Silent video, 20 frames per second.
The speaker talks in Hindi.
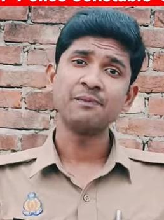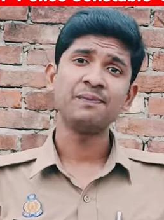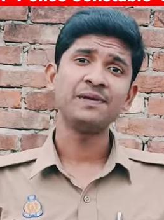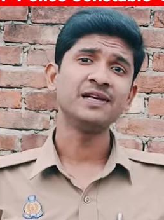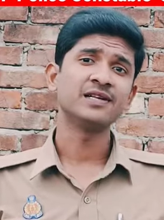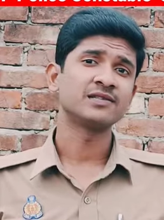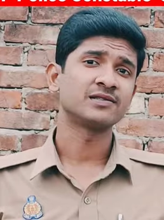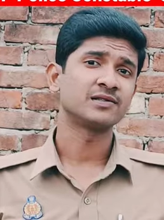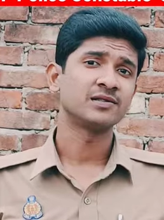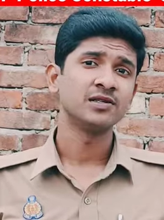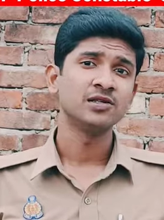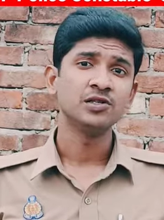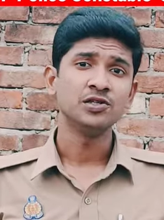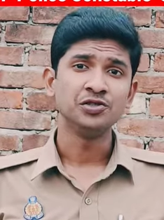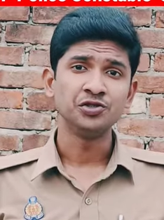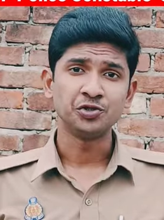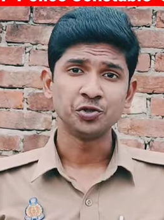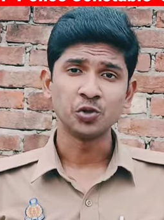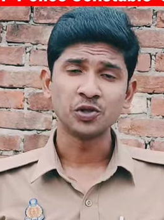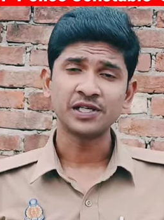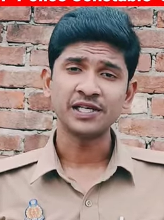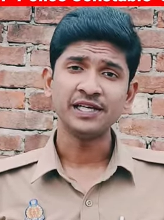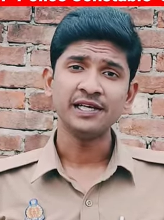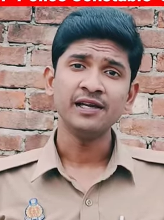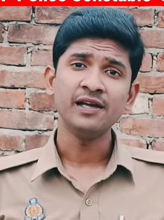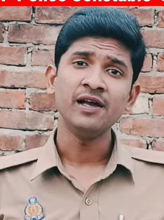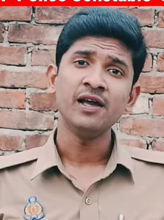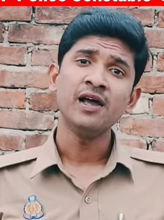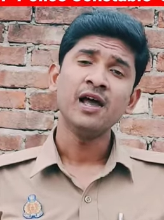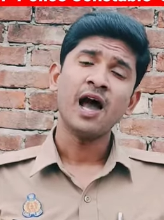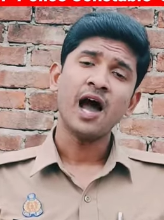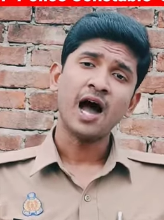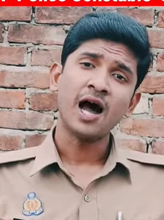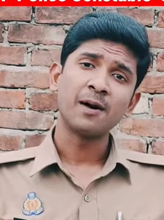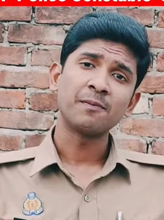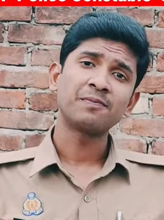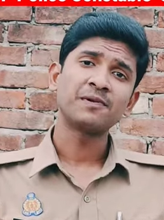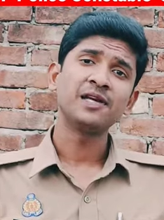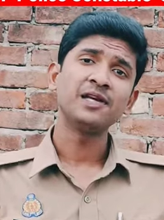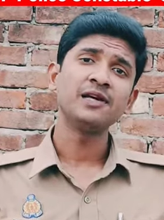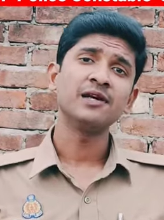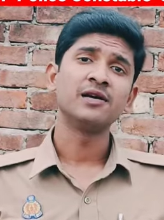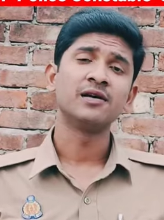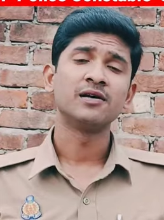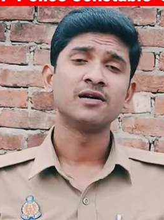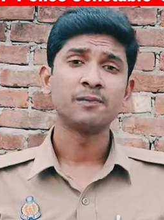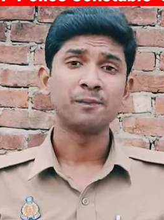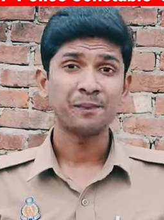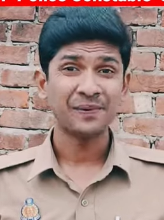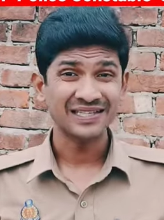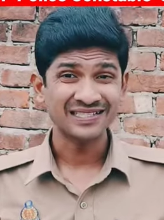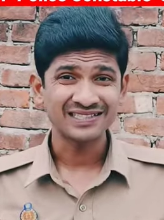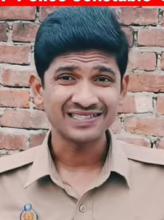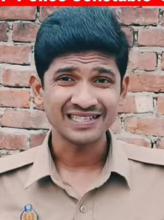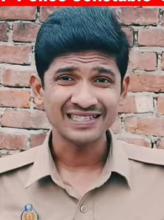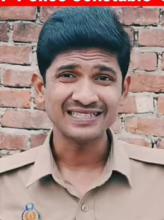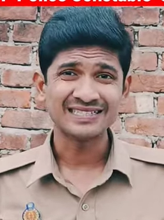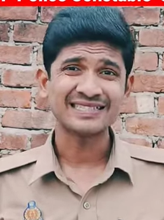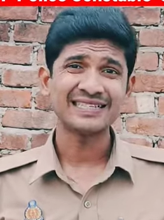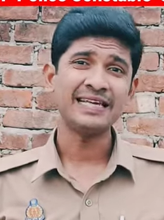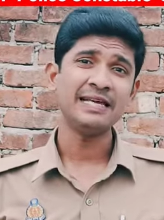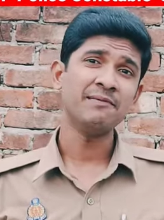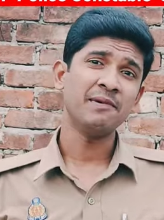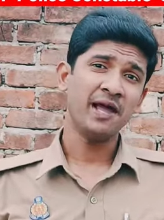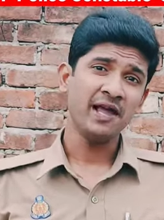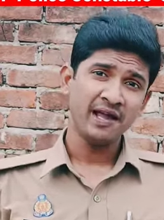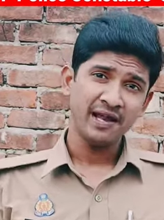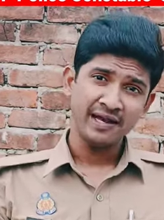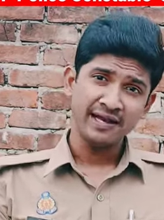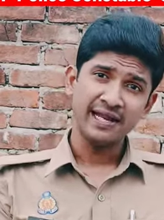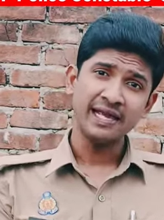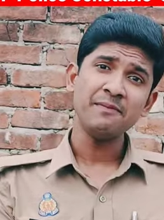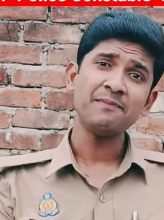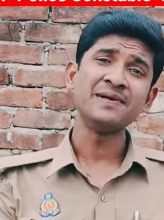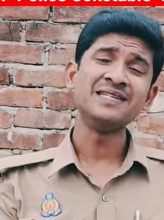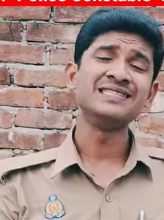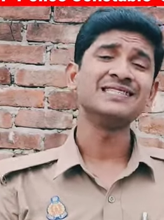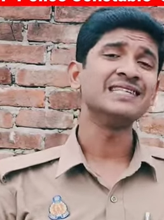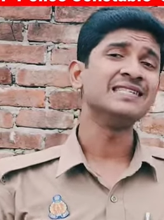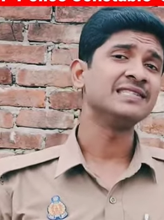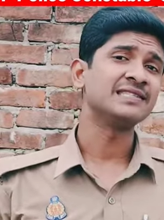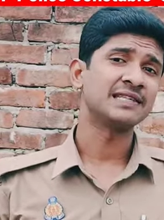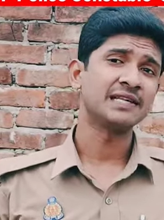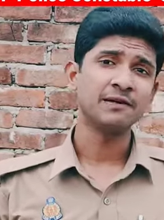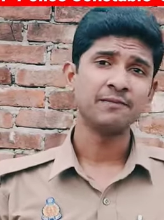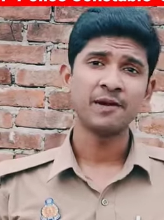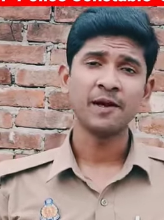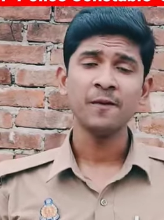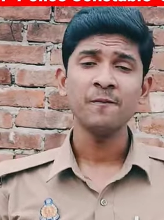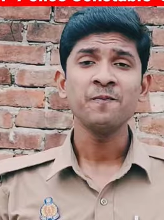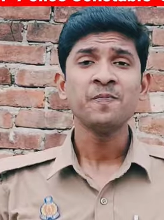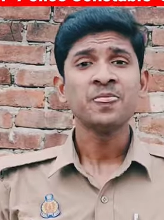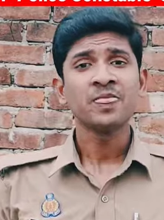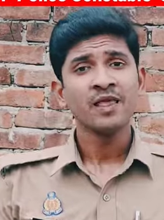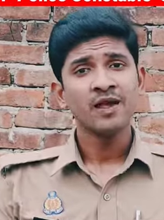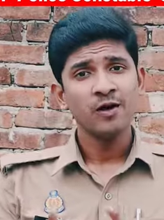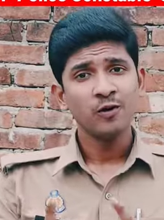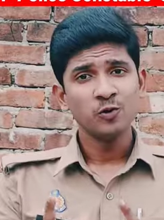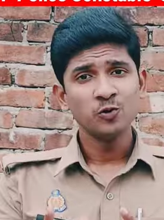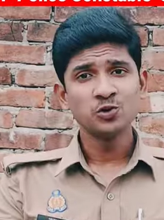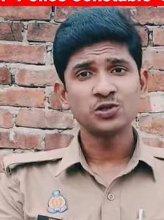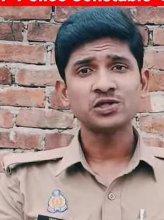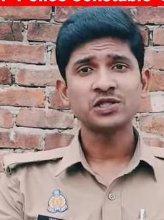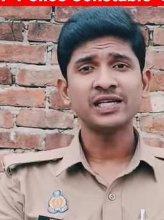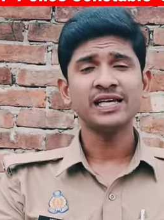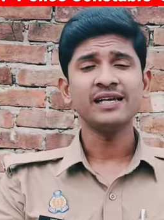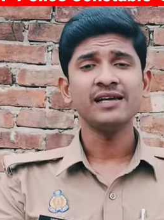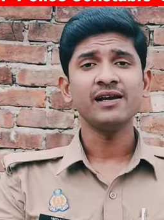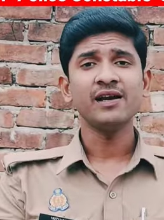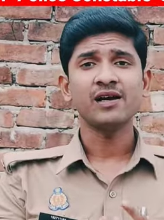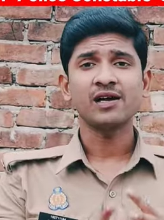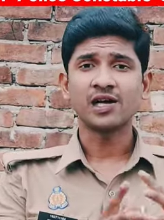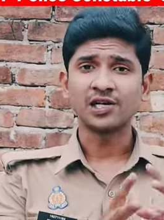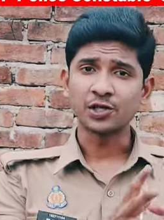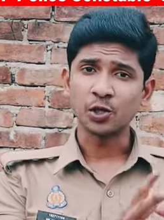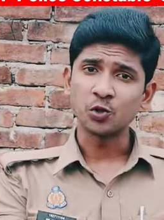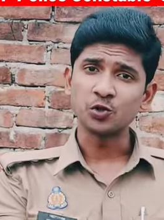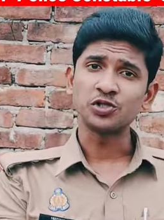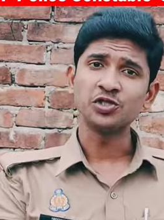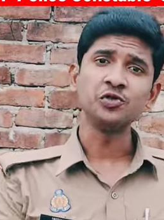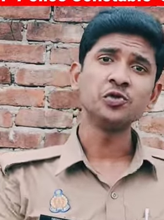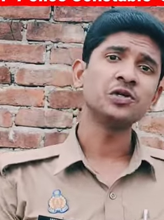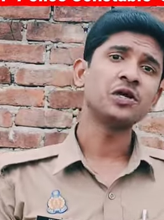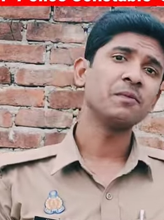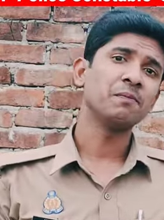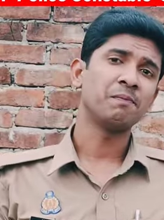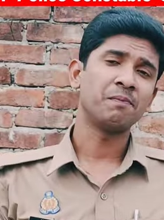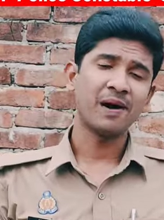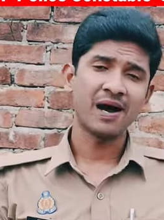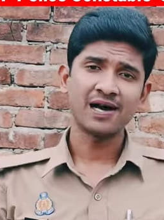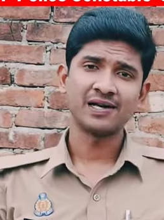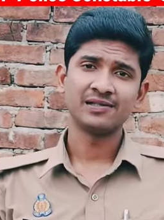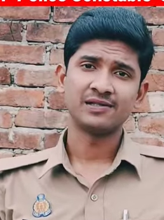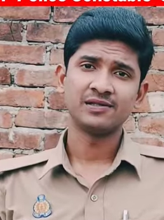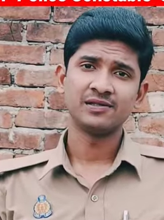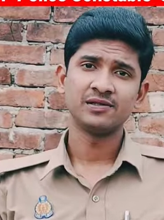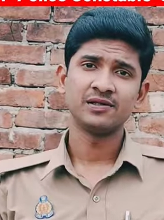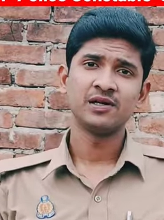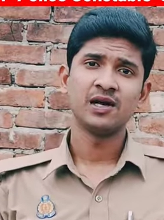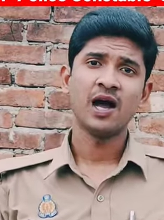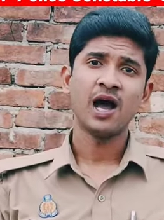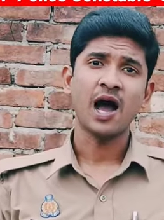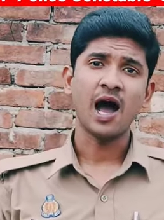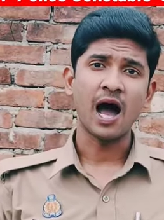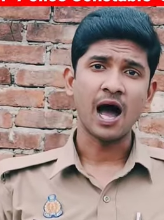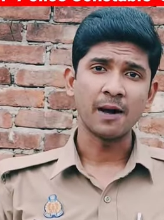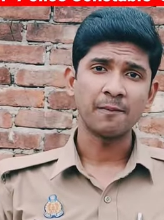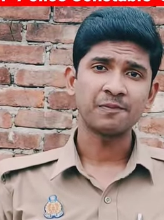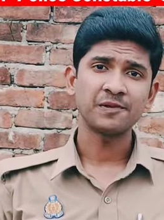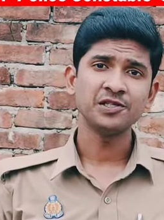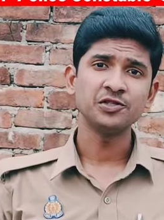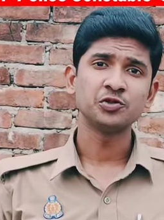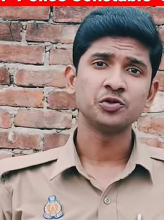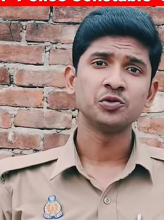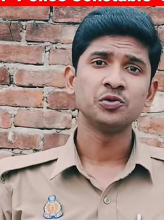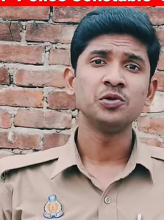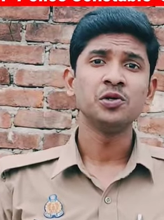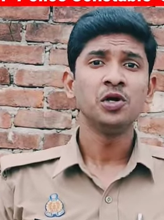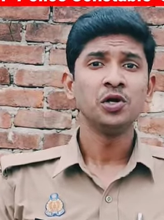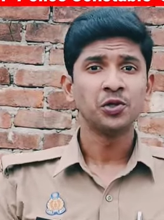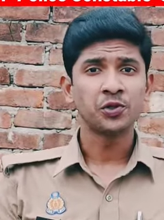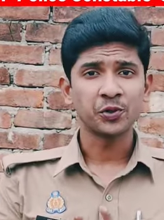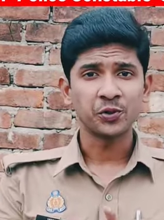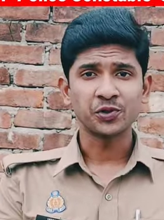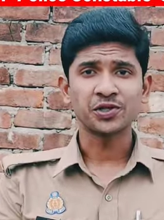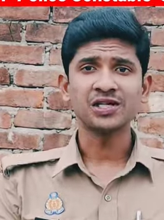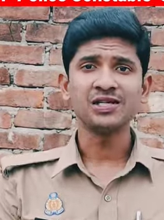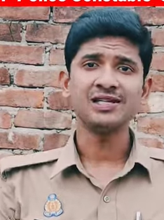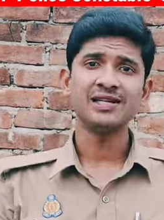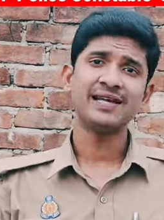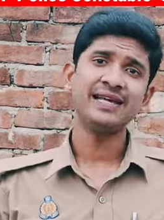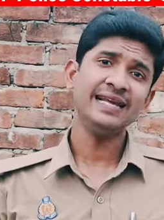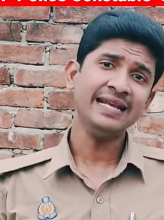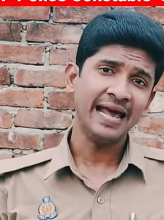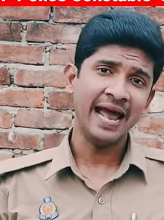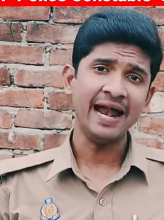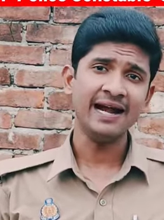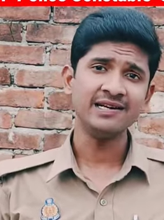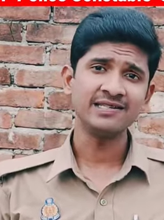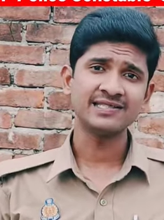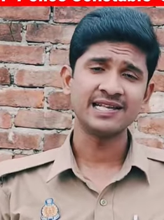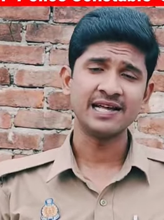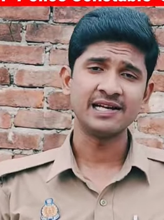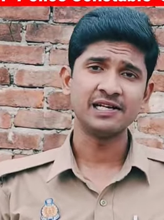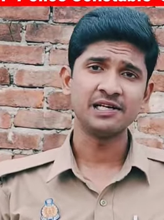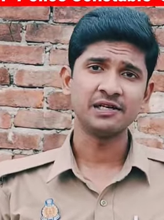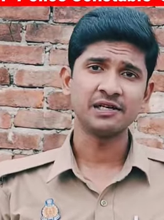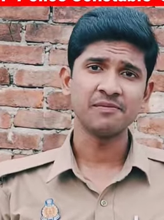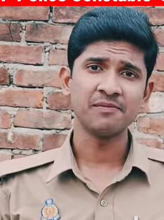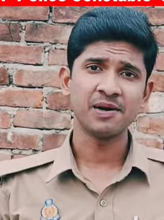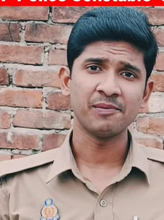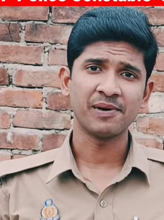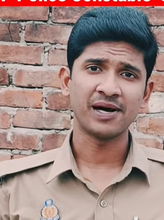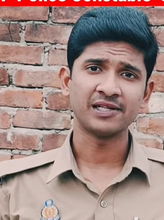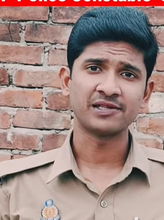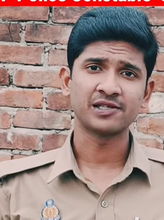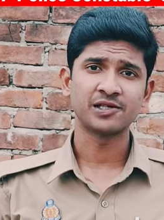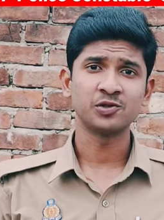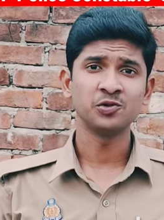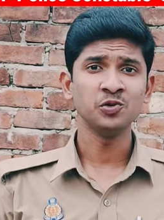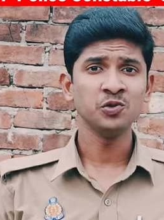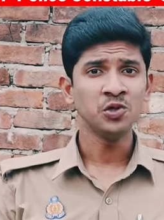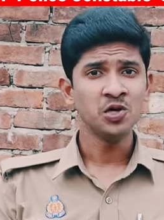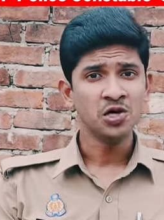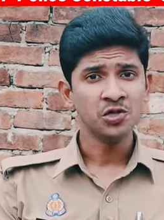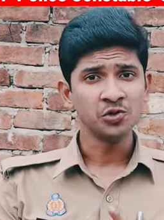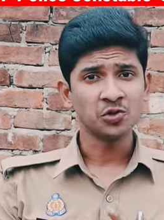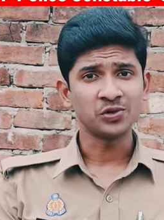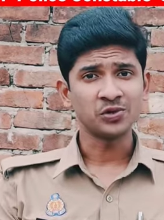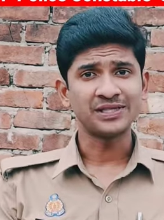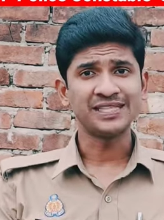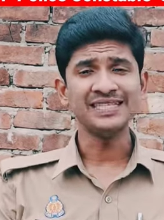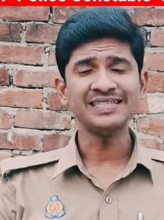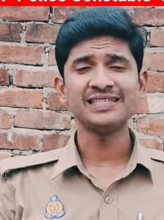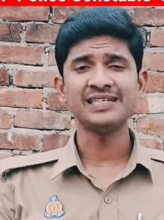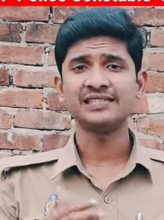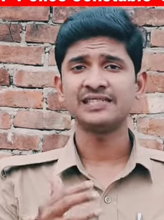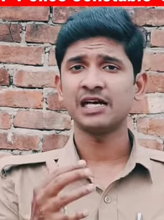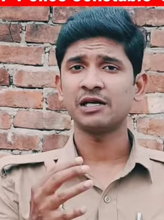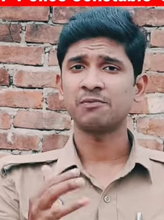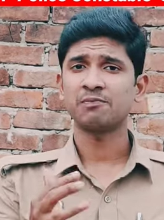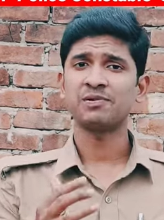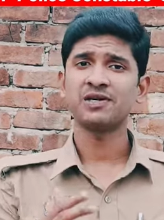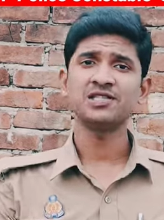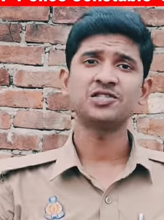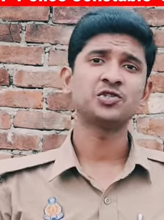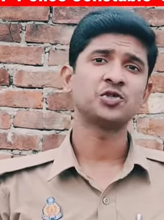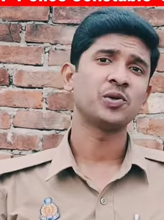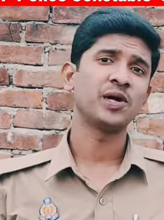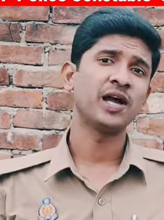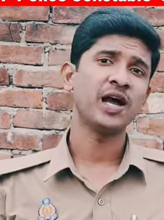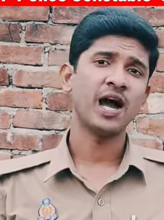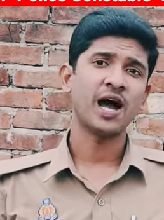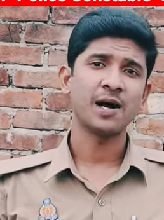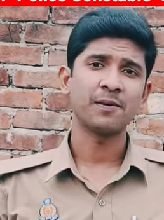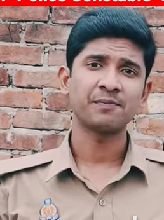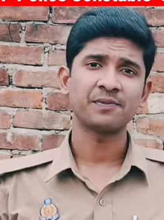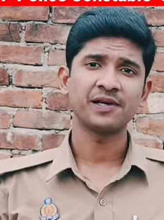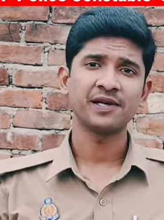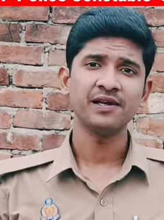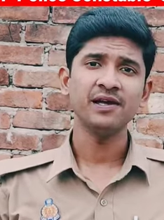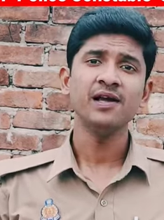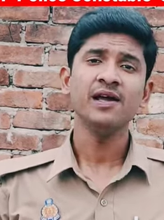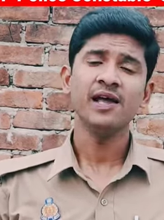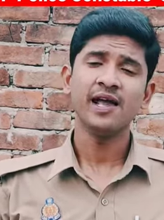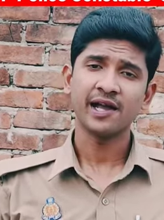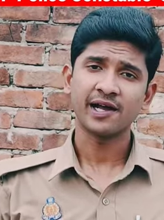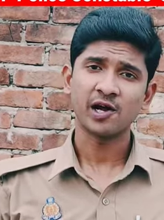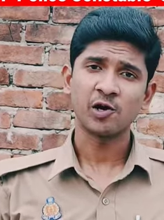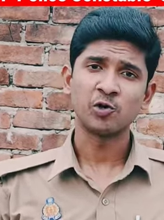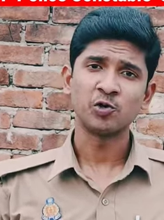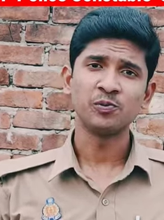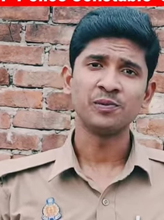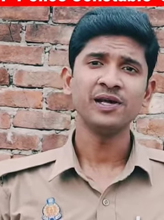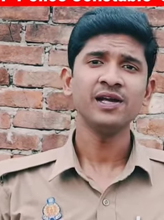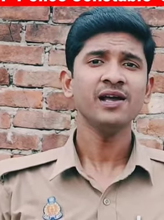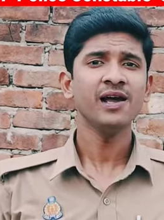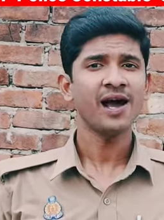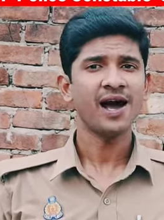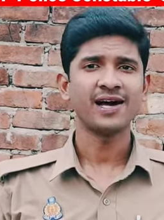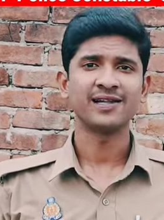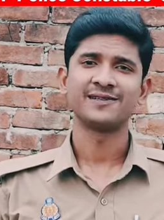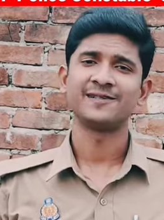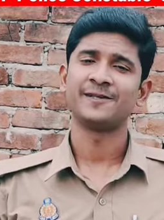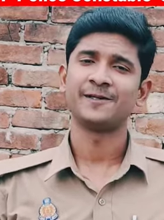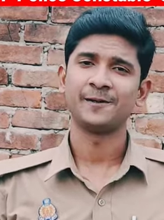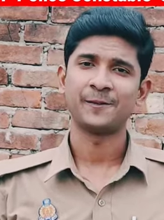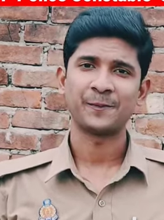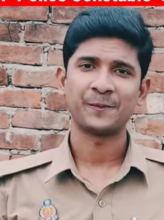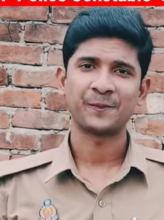एनपीएस जो कि आपकी पेंशन स्कीम है नई पेंशन स्कीम है उसकी कटौतियों के बाद आपकी जो टोटल इन हैंड सैलरी की मैं बात करूं तो तीस हजार प्लस जो है आपके अकाउंट में आते